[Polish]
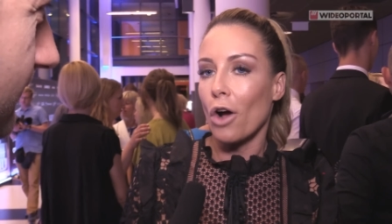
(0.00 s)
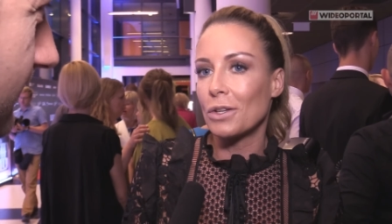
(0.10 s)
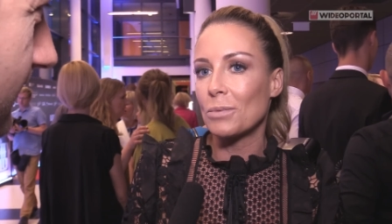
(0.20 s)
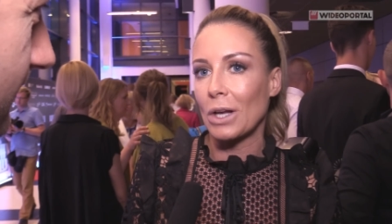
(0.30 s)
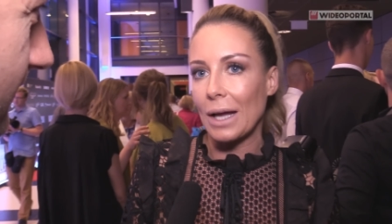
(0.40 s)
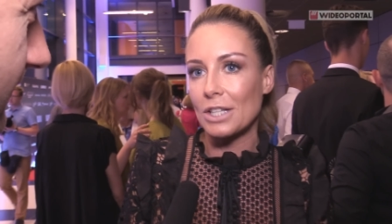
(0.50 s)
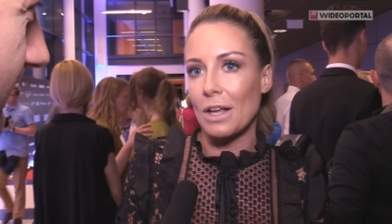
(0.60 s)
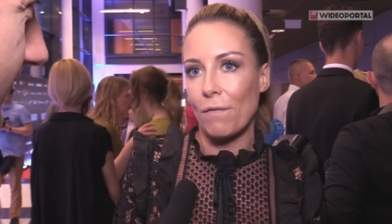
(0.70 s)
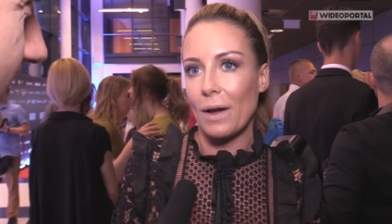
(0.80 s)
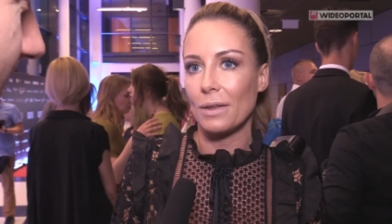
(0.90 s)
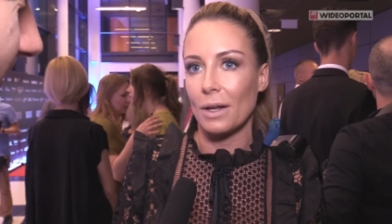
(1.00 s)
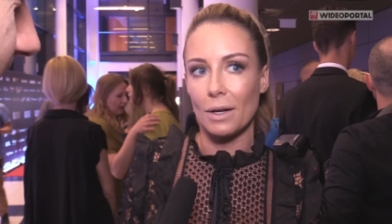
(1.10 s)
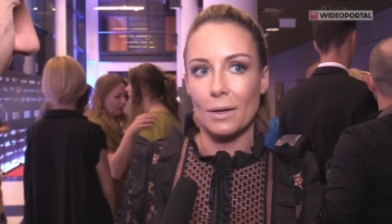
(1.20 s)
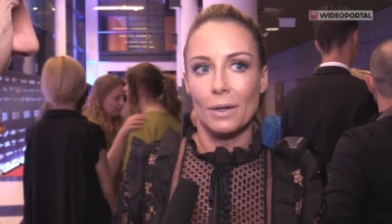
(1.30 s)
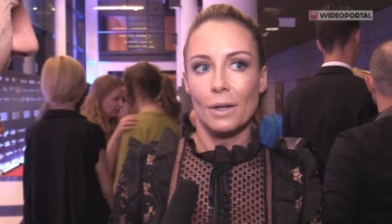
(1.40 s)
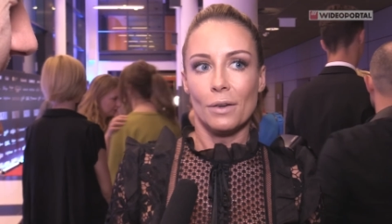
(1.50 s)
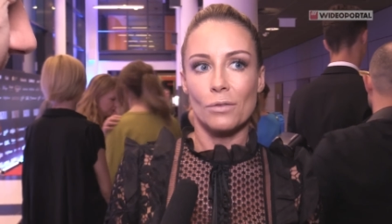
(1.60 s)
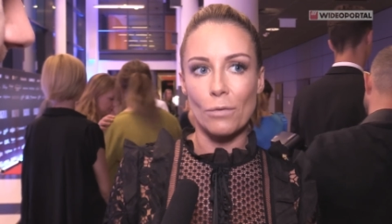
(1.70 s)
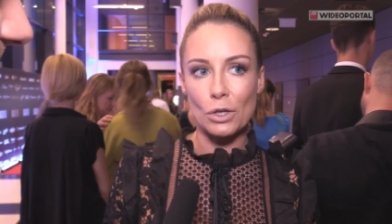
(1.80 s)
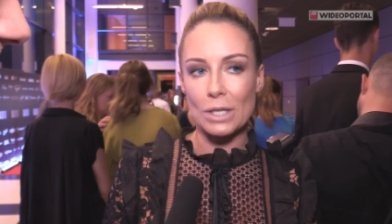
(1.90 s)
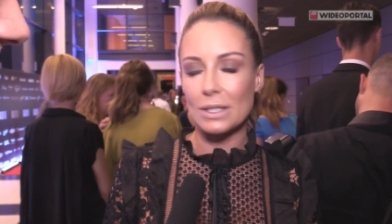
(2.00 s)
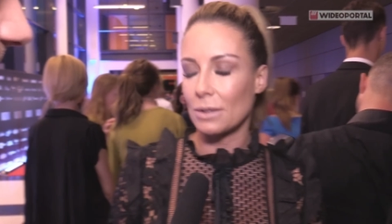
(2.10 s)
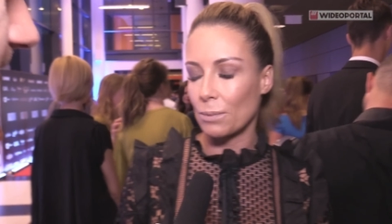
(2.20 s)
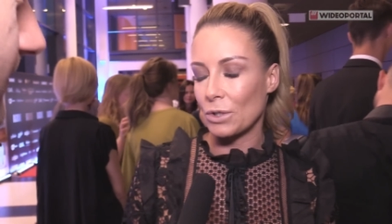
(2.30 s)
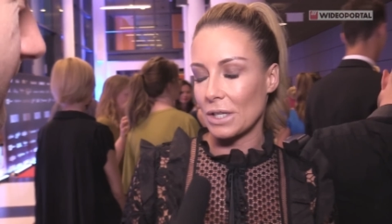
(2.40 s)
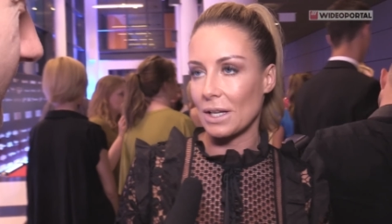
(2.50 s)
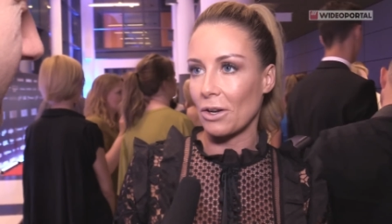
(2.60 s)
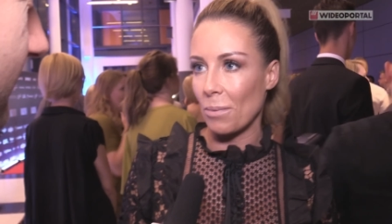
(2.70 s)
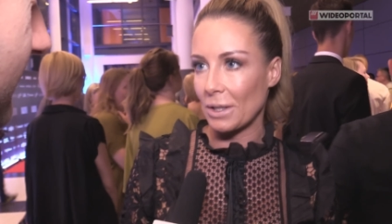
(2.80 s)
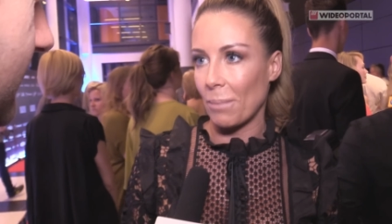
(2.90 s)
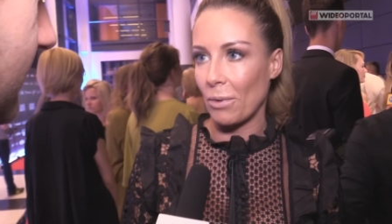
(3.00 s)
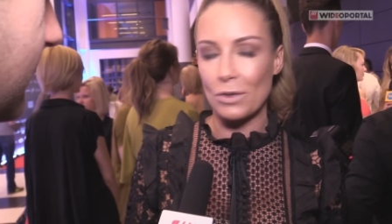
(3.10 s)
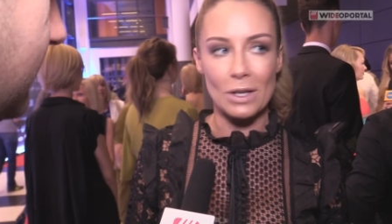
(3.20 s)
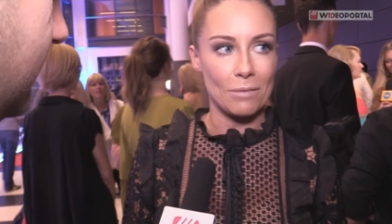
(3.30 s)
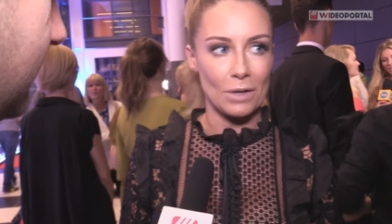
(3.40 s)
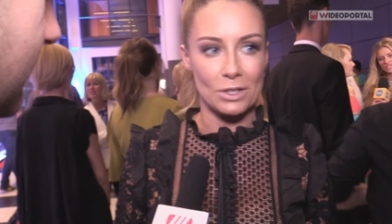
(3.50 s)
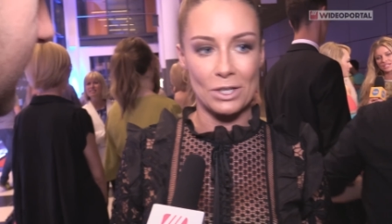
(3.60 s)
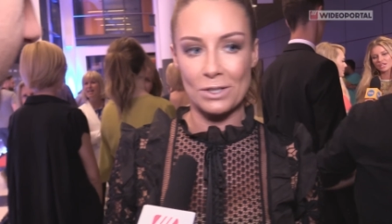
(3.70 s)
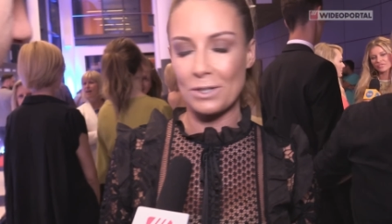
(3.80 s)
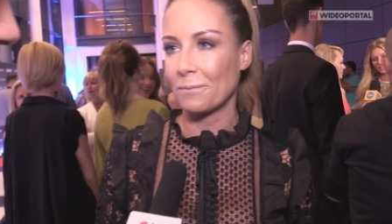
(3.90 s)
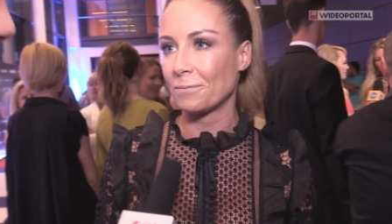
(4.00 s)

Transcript: o tym, co każda fajna nowoczesna, współczesna kobieta powinna wiedzieć.